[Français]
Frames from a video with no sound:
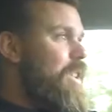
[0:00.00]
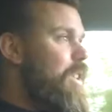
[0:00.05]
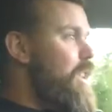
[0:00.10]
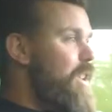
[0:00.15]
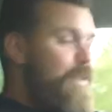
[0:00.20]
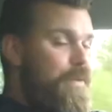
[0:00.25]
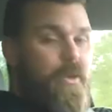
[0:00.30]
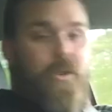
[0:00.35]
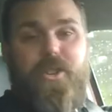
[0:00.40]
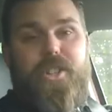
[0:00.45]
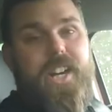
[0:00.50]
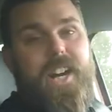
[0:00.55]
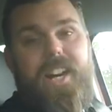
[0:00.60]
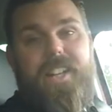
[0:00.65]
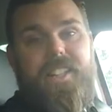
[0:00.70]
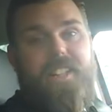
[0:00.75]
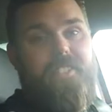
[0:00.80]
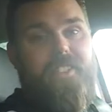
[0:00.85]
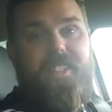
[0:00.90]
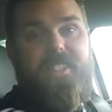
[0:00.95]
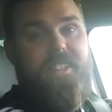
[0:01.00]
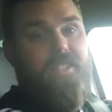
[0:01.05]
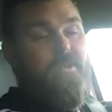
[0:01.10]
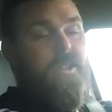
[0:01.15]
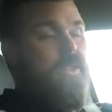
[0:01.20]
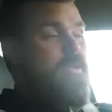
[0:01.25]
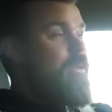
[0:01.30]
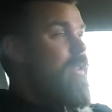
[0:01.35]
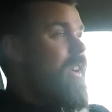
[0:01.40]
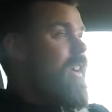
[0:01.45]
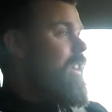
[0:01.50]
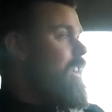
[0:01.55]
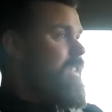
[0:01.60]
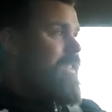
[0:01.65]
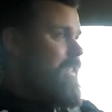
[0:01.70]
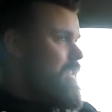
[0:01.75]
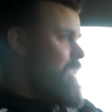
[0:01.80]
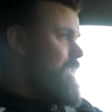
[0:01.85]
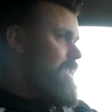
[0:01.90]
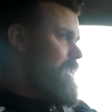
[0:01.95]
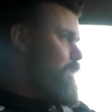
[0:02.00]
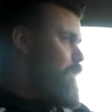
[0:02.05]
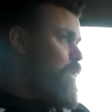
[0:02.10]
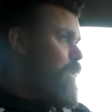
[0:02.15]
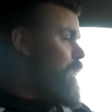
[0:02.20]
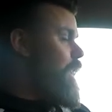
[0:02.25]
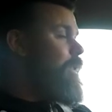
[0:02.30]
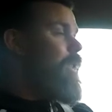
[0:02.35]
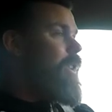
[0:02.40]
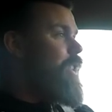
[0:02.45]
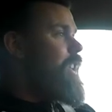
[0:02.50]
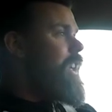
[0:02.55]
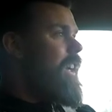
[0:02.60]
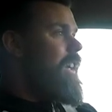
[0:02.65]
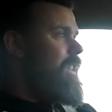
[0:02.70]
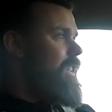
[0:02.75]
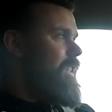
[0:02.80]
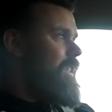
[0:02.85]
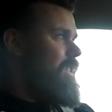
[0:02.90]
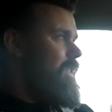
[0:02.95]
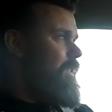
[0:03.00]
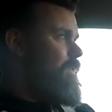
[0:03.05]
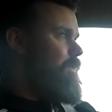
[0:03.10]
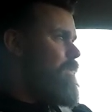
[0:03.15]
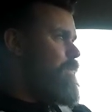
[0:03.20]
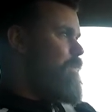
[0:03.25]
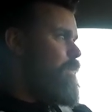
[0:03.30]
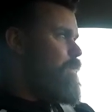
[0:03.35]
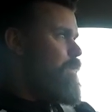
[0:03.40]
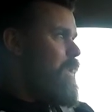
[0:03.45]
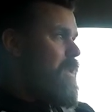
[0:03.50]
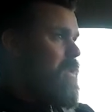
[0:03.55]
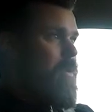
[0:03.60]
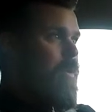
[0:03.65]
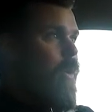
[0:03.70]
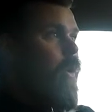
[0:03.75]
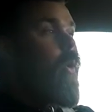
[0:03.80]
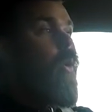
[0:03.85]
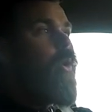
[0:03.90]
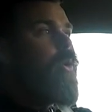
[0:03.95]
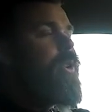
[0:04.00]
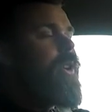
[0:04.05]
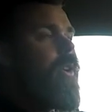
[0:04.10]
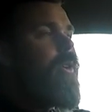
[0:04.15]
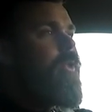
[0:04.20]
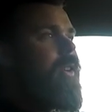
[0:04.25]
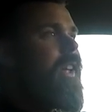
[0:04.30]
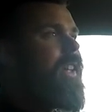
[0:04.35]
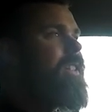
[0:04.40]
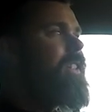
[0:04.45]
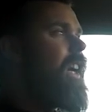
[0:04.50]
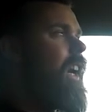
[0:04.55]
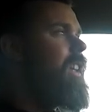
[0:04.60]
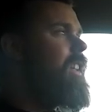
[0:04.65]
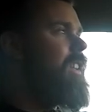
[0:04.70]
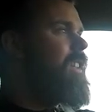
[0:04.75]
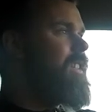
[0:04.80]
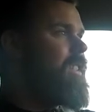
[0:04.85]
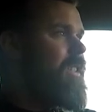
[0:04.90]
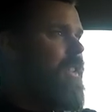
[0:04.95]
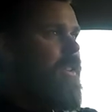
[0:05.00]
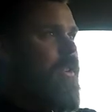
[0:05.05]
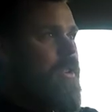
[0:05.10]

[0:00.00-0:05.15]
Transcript: il faut que j'arrête avec ces voitures-là. Il faut vraiment que j'arrête. Parce qu'autant une S4 c'est